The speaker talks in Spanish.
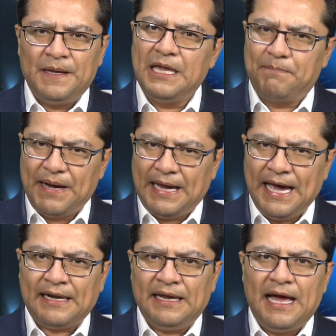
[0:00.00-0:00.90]
y
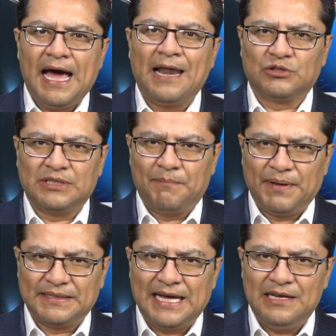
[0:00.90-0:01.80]
pagar a los
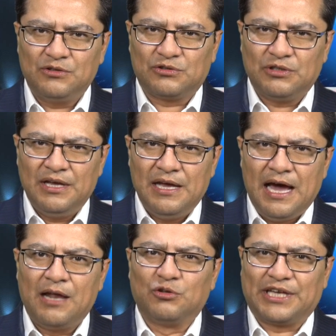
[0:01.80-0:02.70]
empresarios
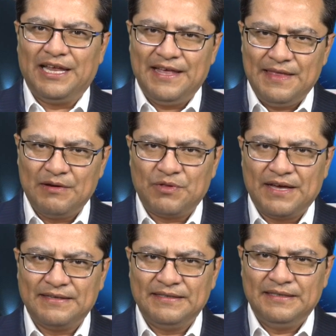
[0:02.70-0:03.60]
a los que le adeuda